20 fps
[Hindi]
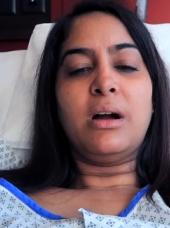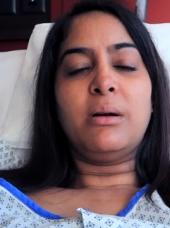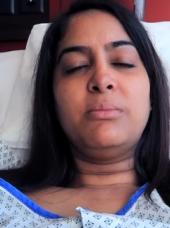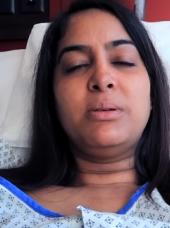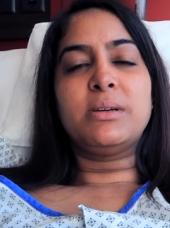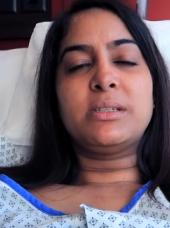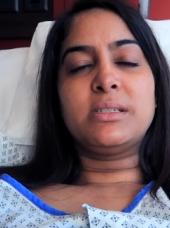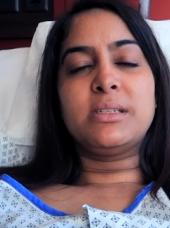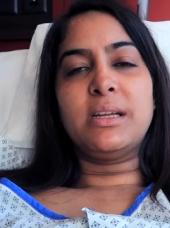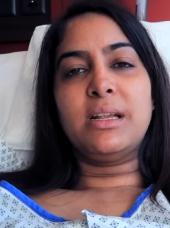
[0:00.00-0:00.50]
अब
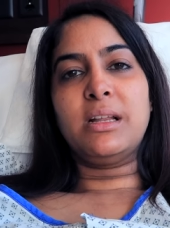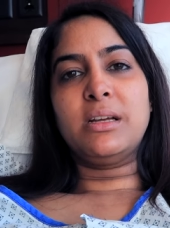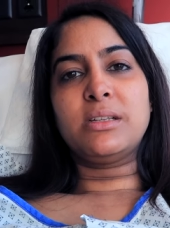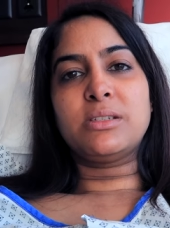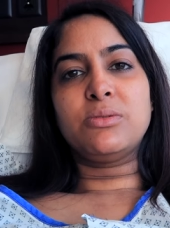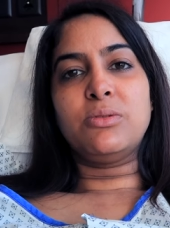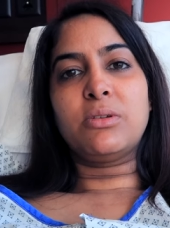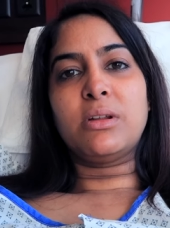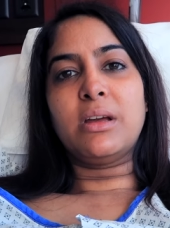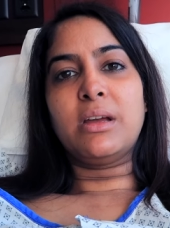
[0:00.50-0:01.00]
बस
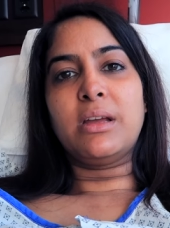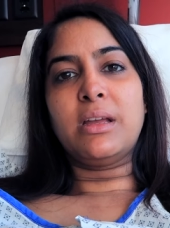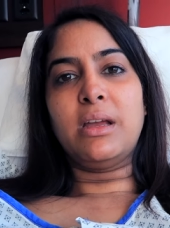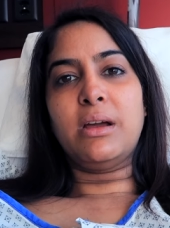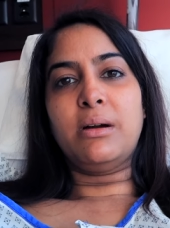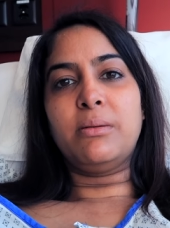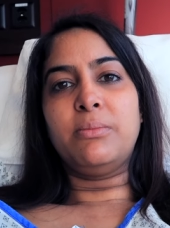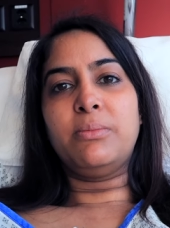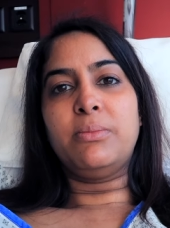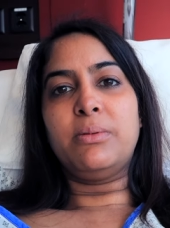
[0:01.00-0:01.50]
रियलाइज़ हो रहा है कि
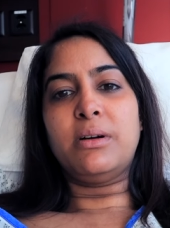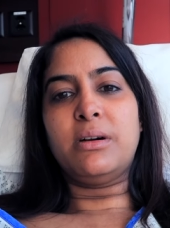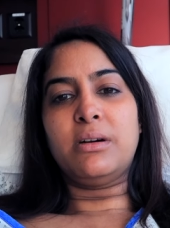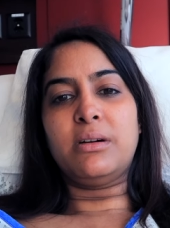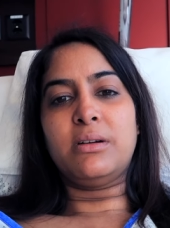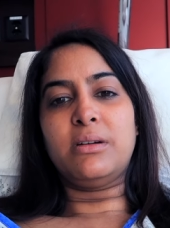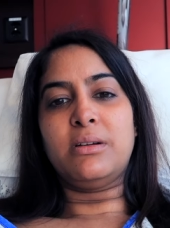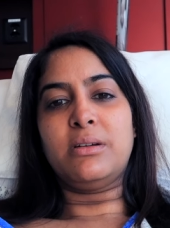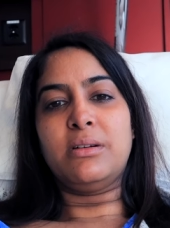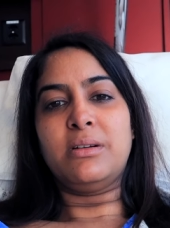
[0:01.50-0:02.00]
अब
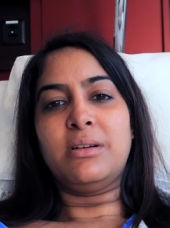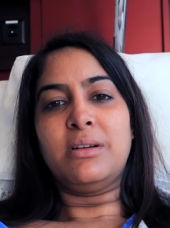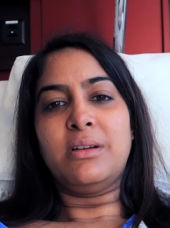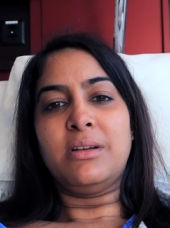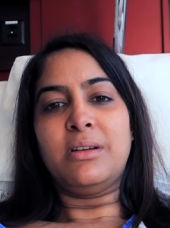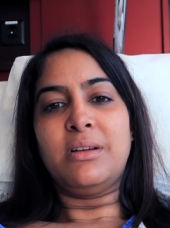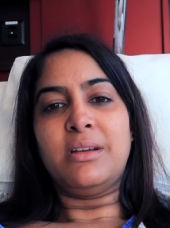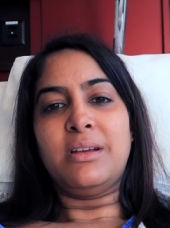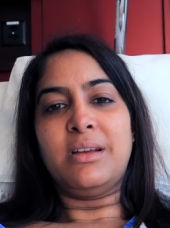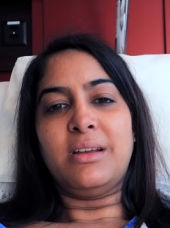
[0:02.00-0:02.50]

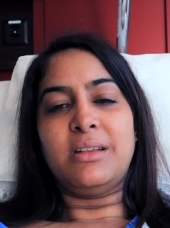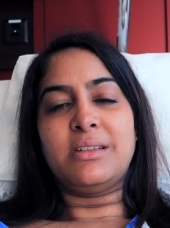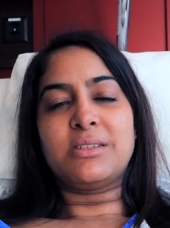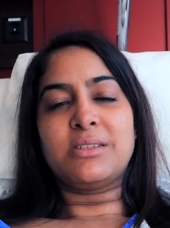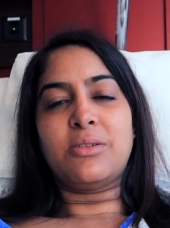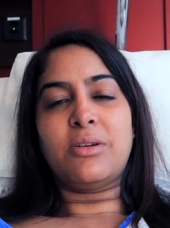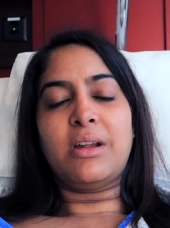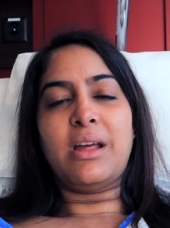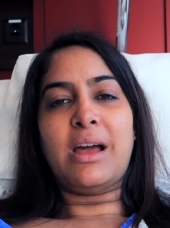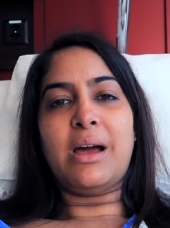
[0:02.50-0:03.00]

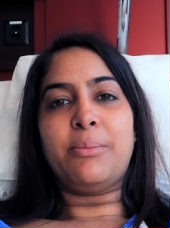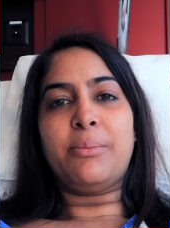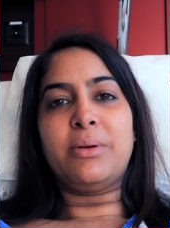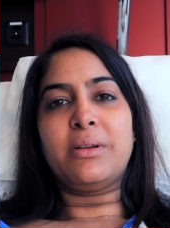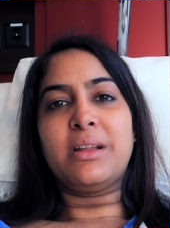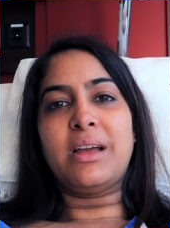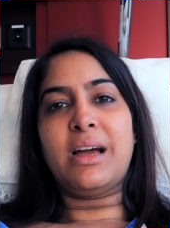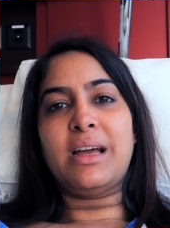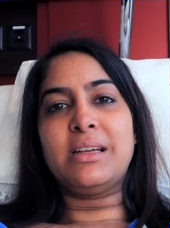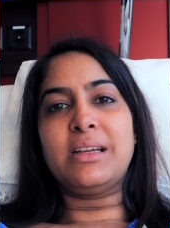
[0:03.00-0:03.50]
इट्स गोना
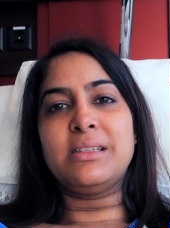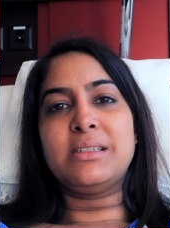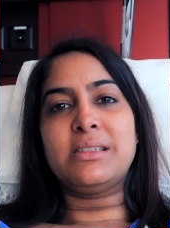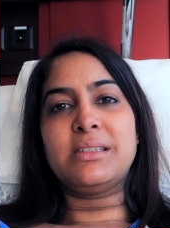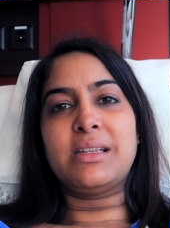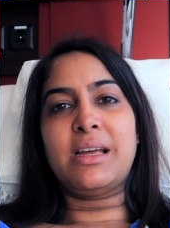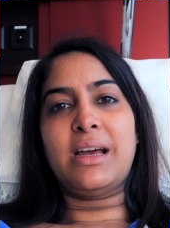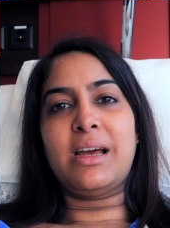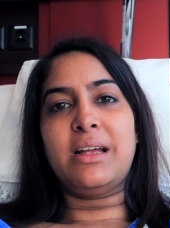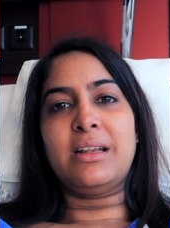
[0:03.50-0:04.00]
हैपन
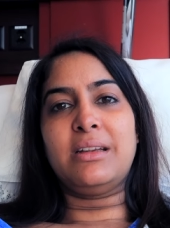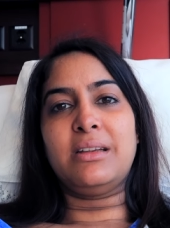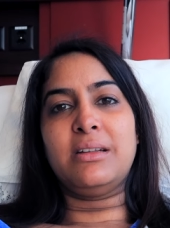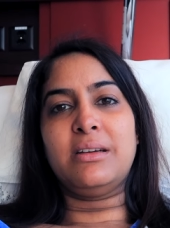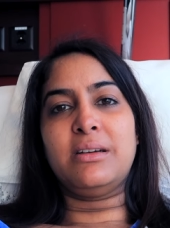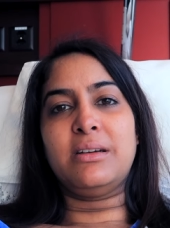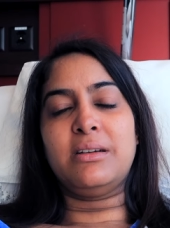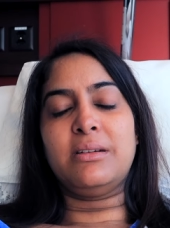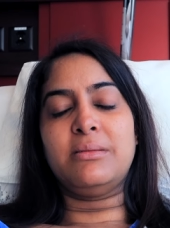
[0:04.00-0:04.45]
गाइस एंड